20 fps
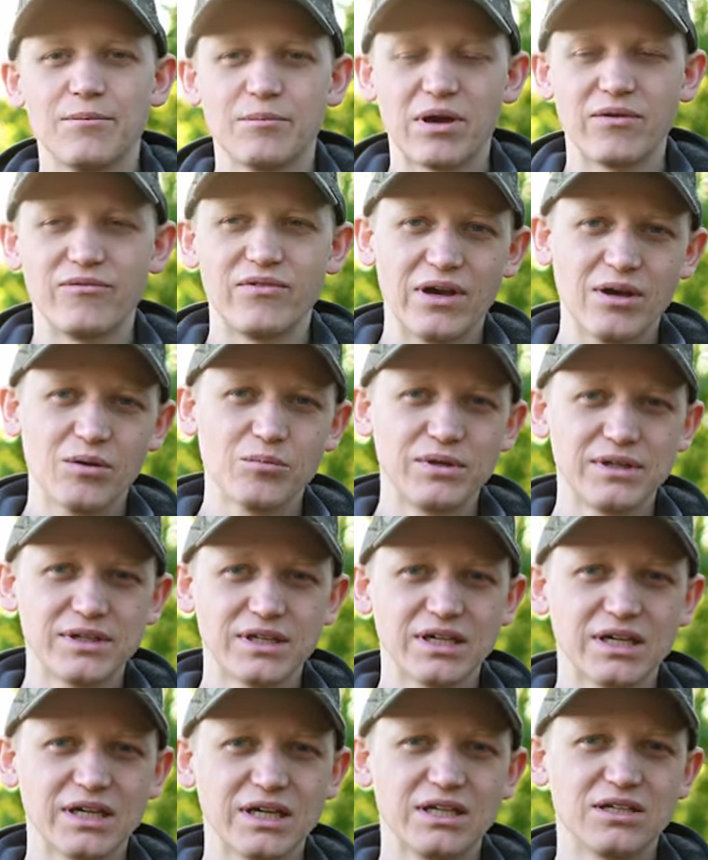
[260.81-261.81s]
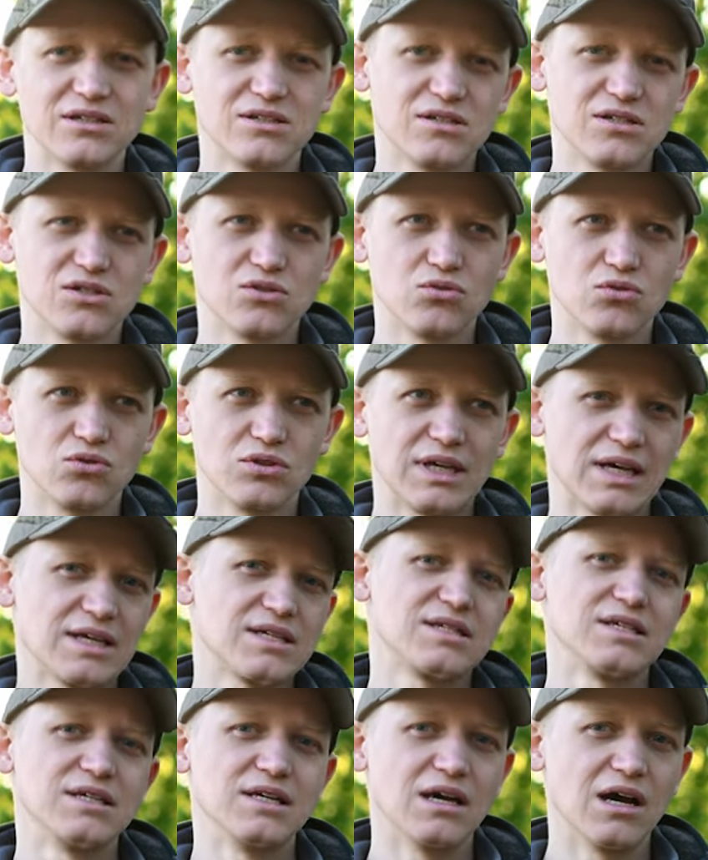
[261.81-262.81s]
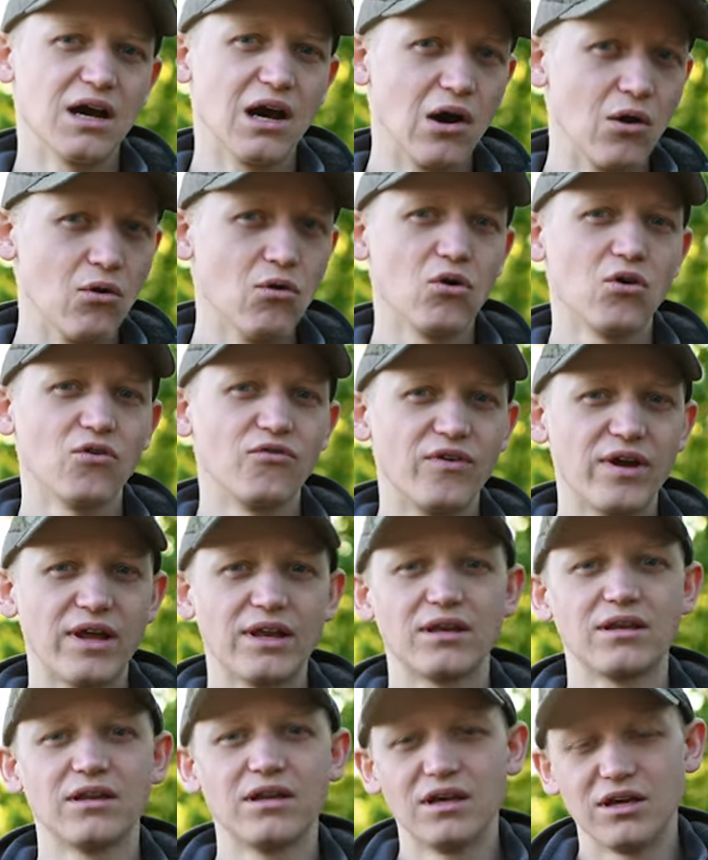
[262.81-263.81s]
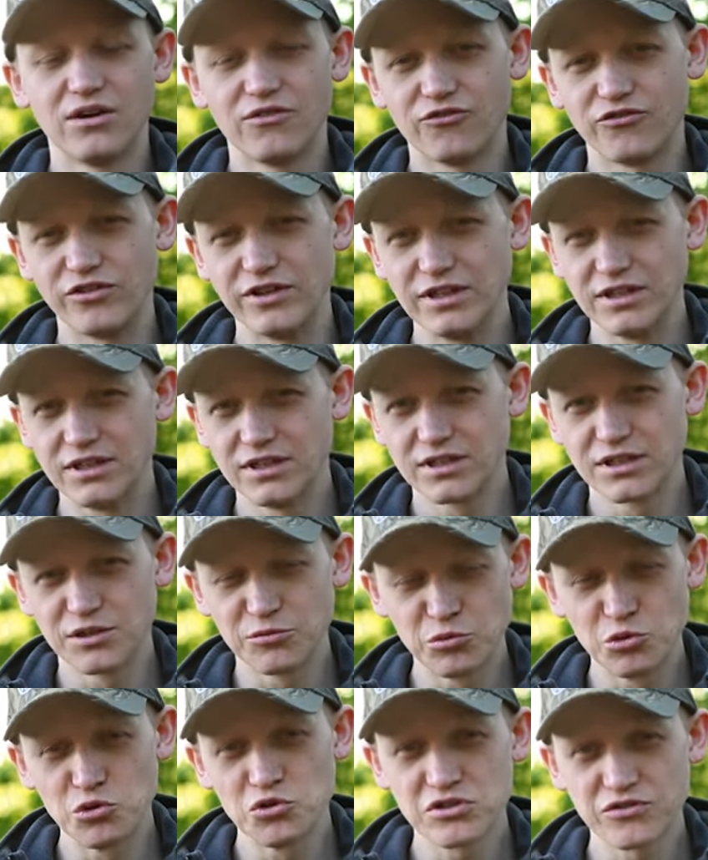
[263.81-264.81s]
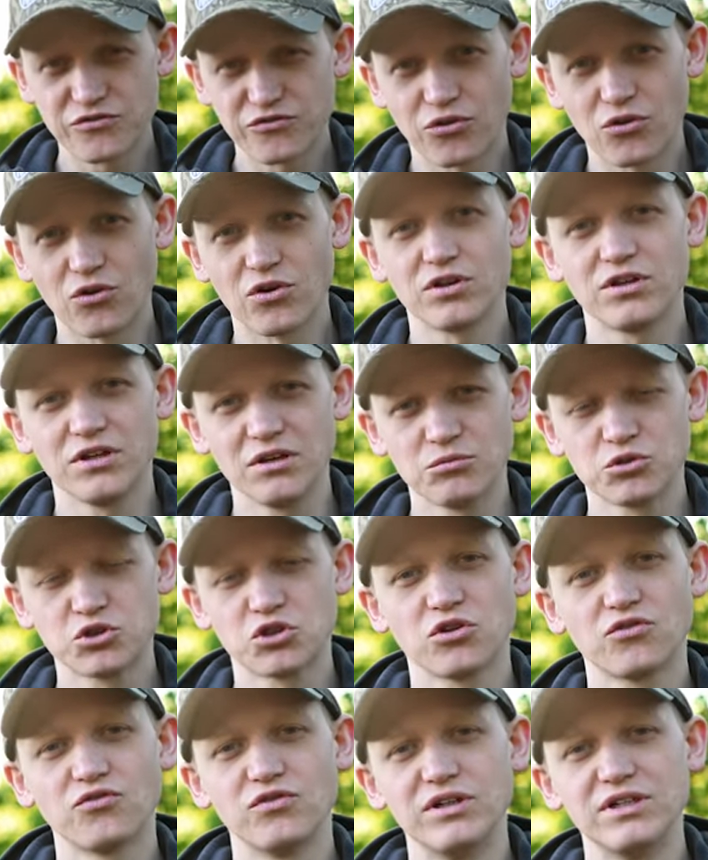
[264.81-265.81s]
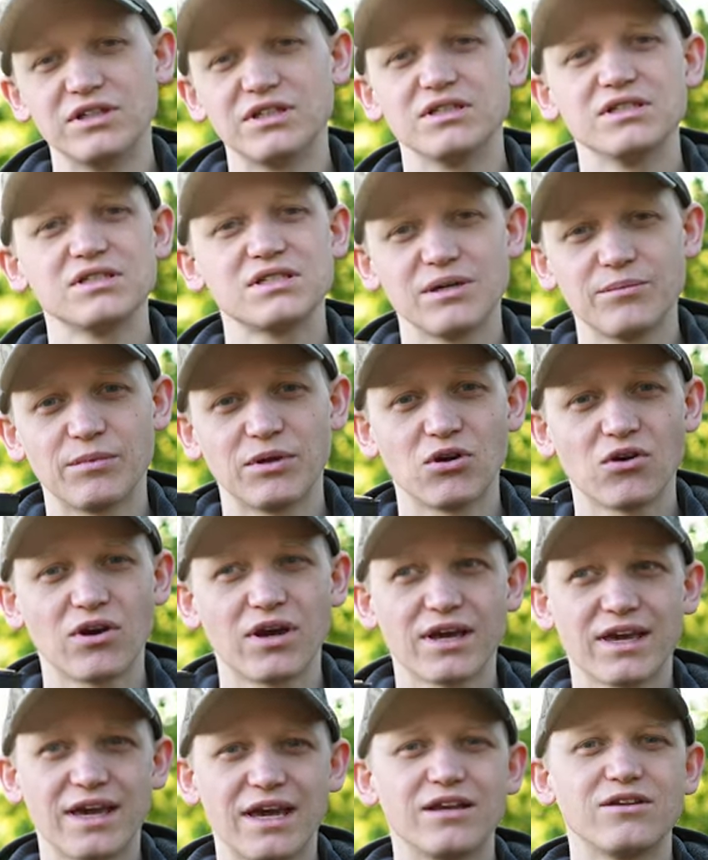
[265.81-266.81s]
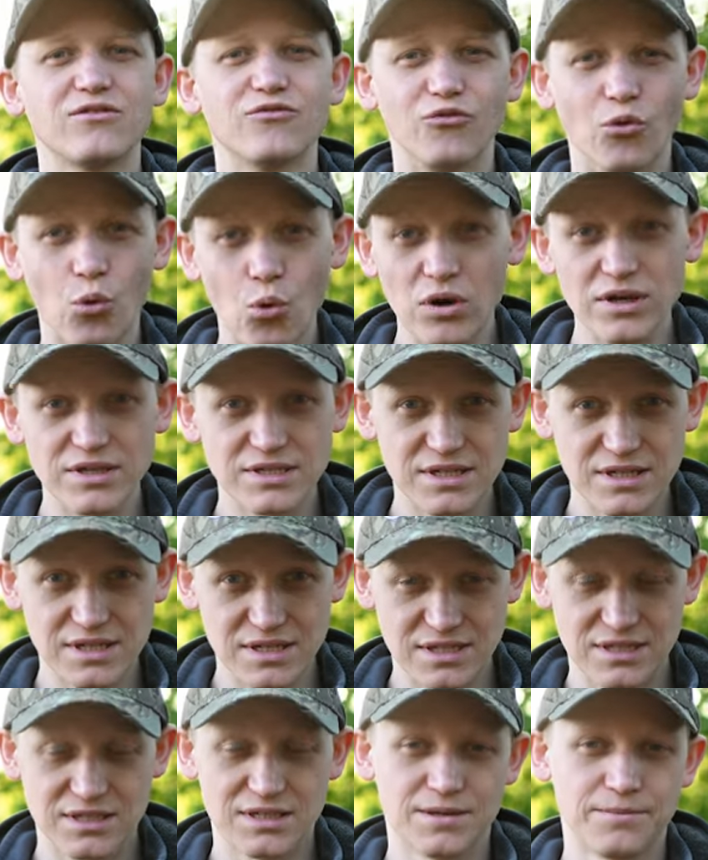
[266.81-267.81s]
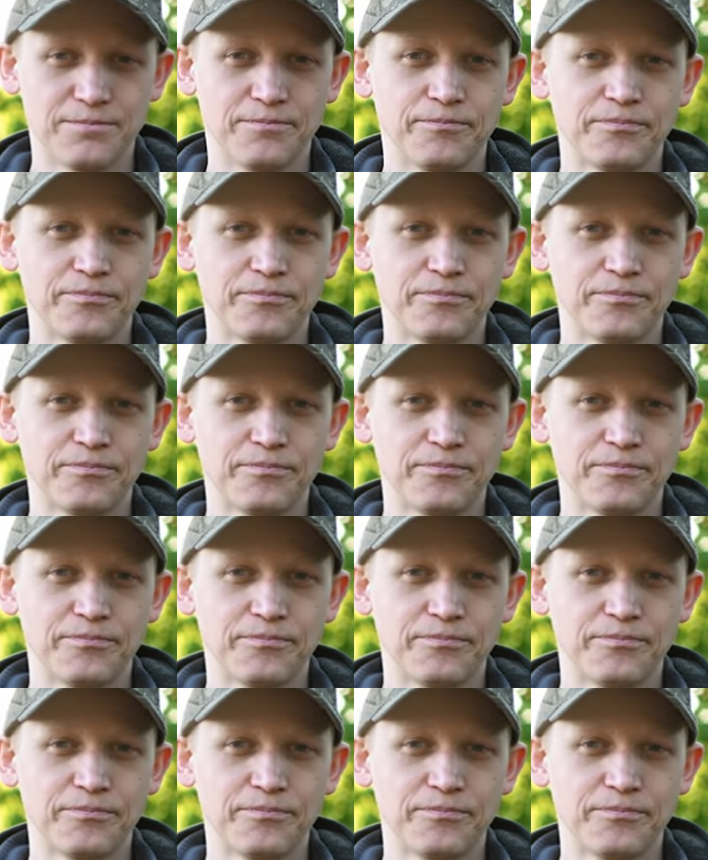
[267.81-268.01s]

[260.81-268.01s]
Beim Wärmebildgerät ist es so, dass ihr auch, wenn viel Gemüse vor dem Stück Wild ist, immer noch erkennt, wo es ist.